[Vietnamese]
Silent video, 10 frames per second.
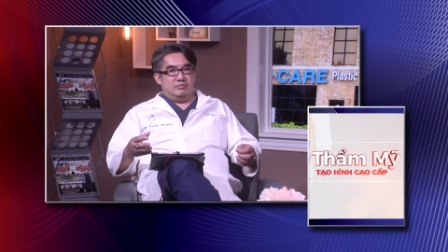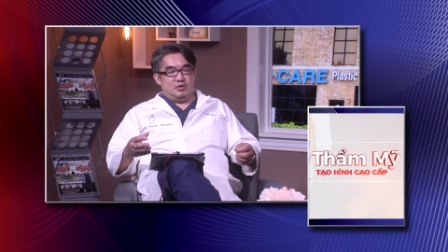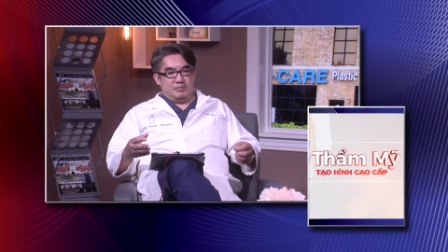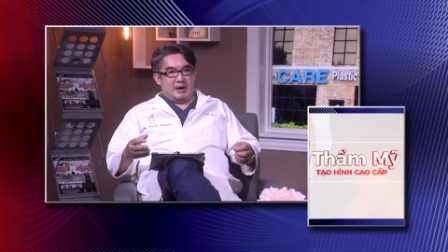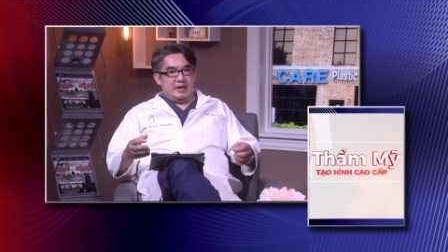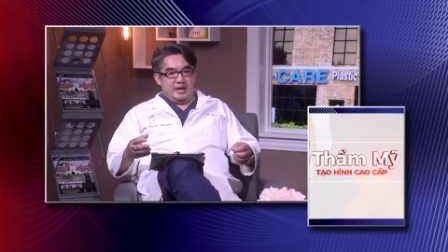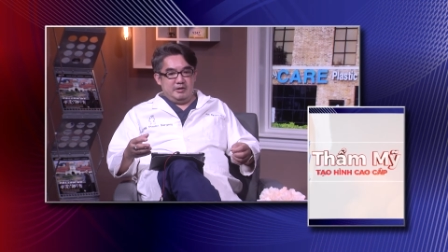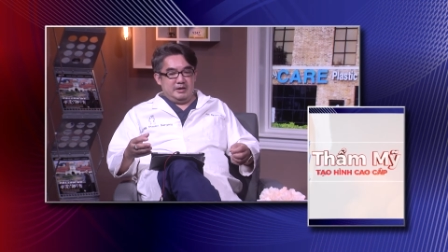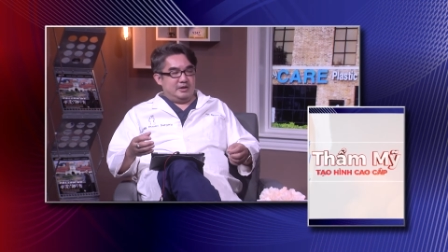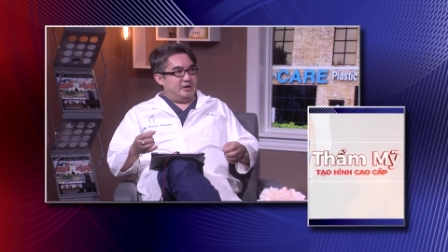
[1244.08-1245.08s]
mùa báo hiếu
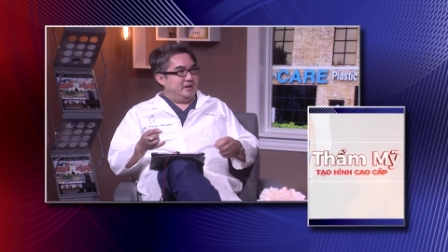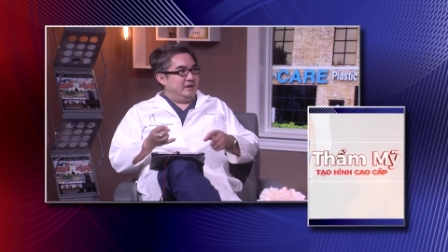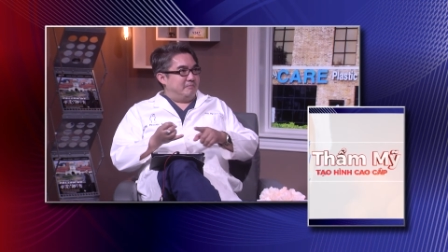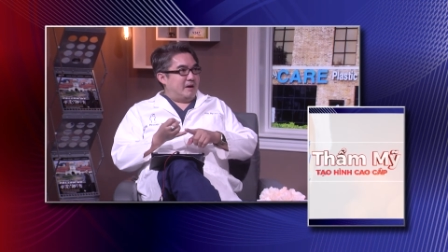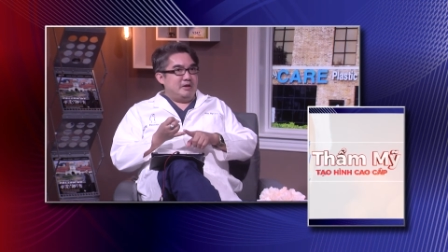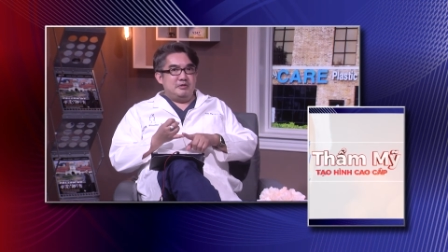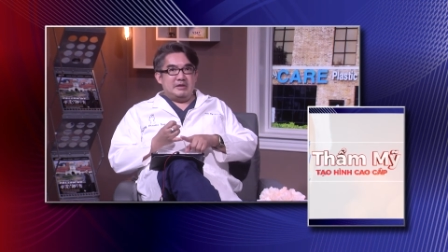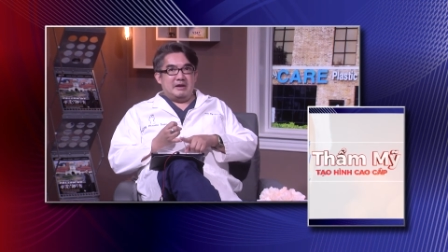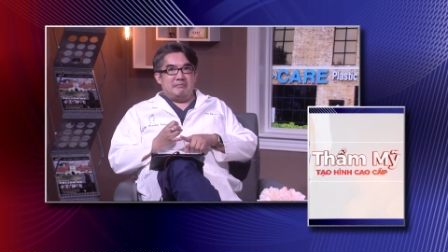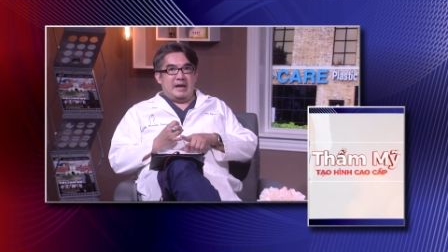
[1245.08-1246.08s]
này thôi báo hiếu
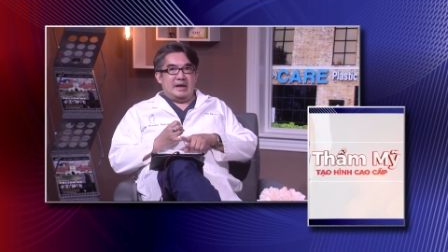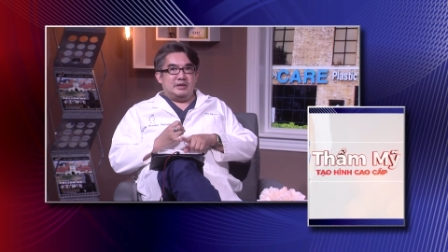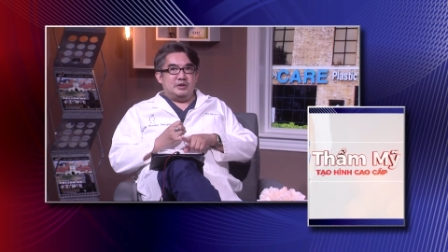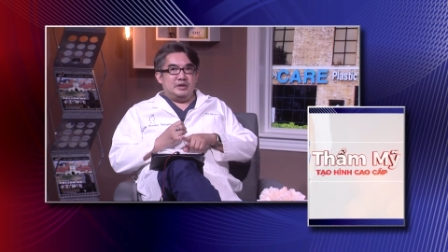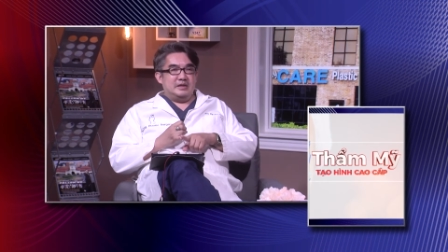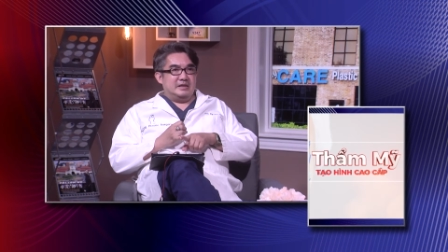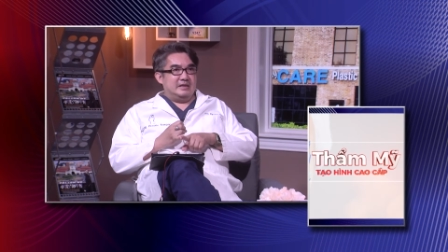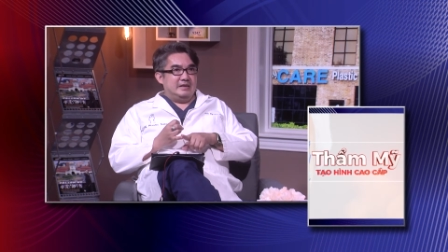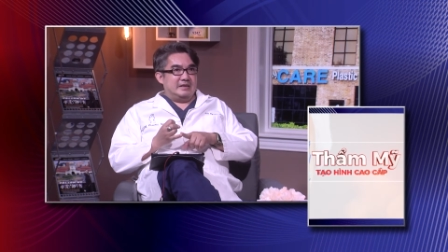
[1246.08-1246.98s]
cha mẹ thôi à,